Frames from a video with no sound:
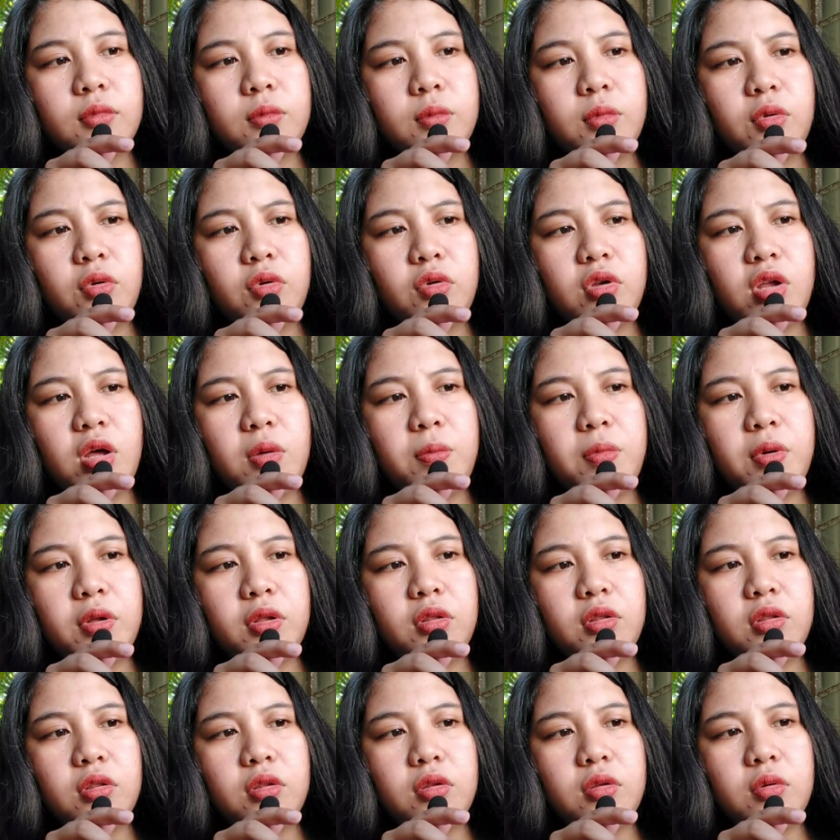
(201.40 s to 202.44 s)
pero
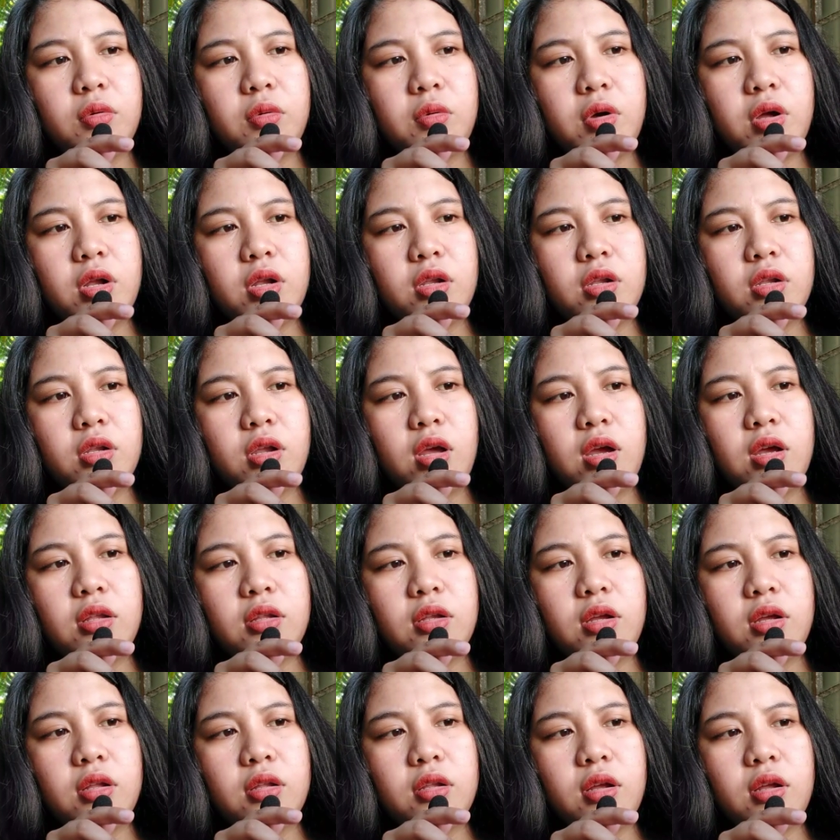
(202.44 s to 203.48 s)
dapat
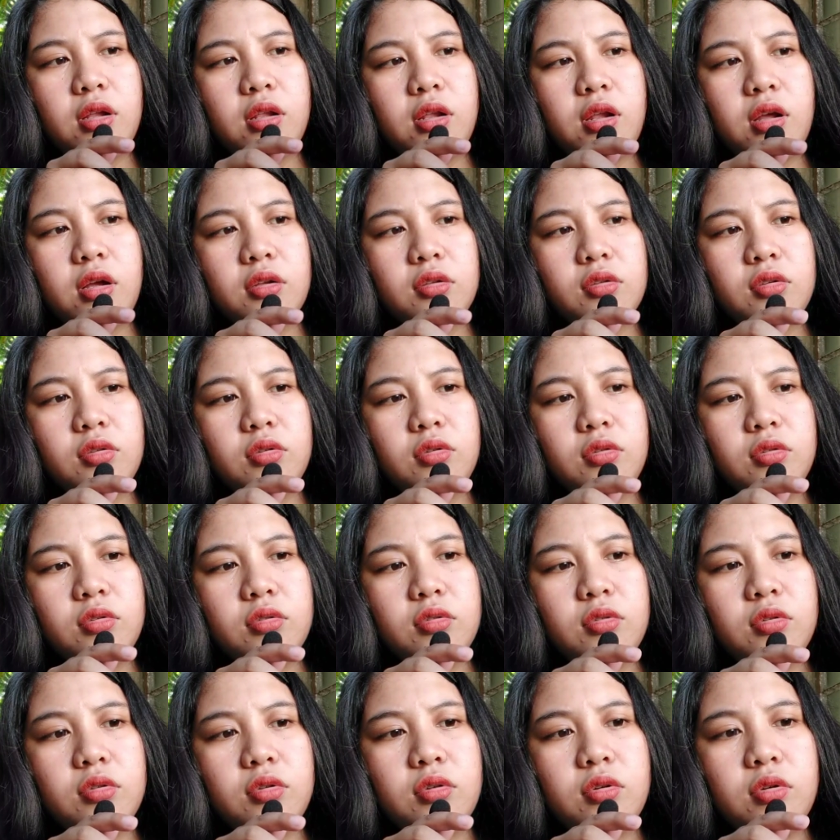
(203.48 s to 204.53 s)
1,999 lang to
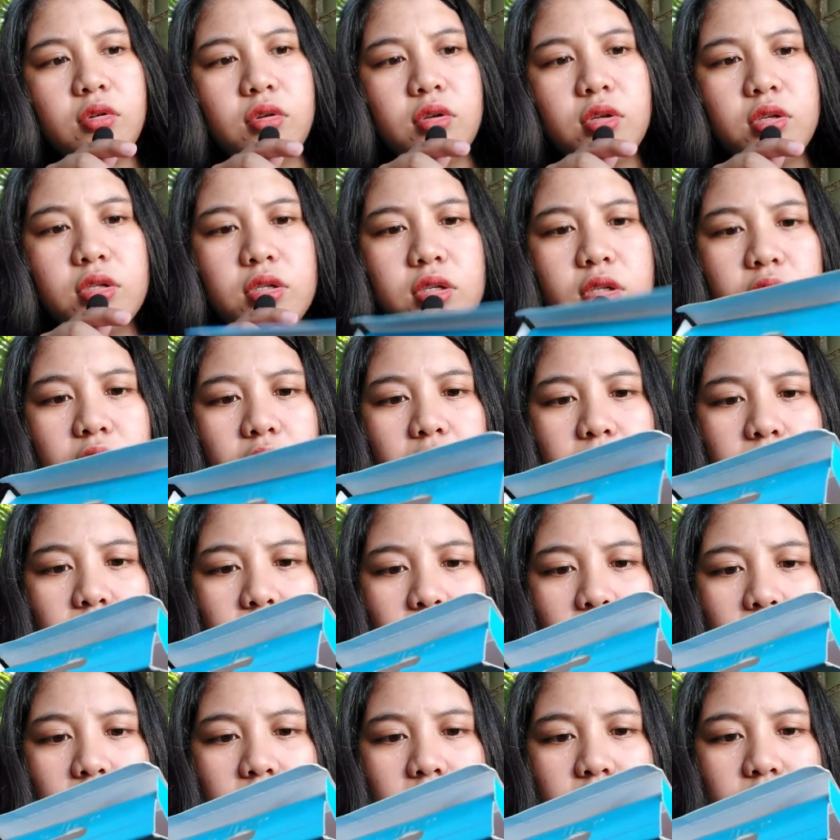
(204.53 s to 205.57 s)
original
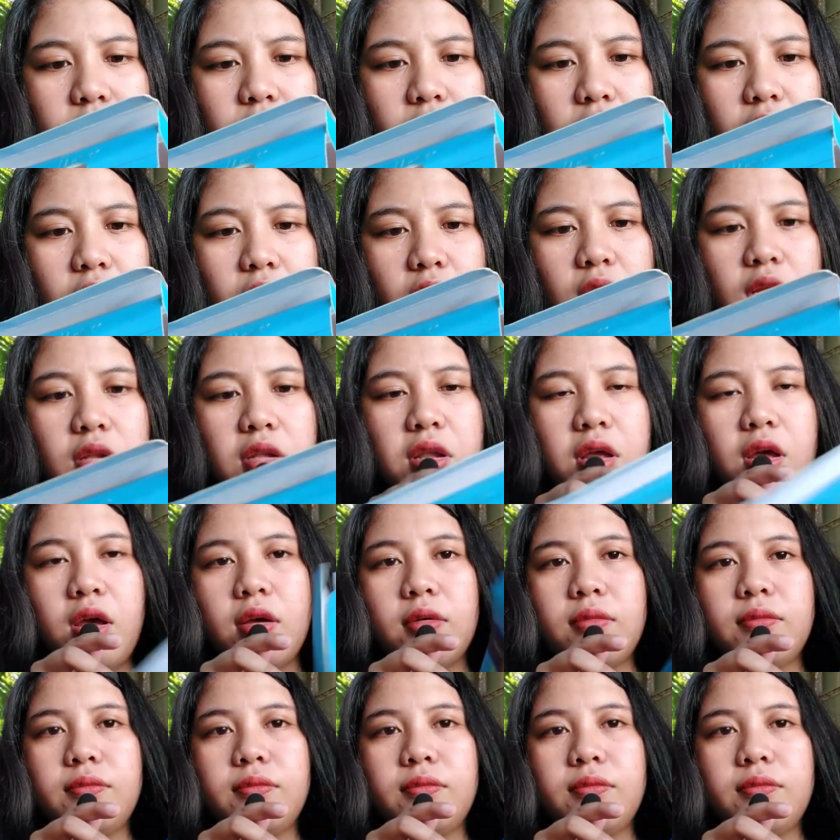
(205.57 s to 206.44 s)
price ah hindi